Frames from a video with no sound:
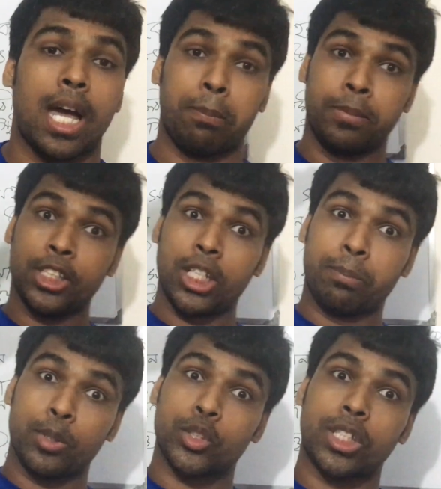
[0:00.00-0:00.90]
আপনি সেই
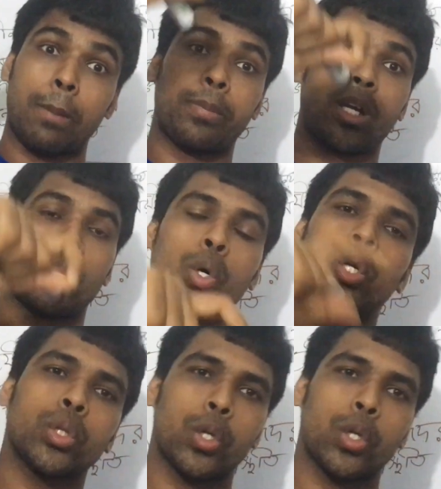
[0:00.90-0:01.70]
প্রস্তাবটা গ্রহণ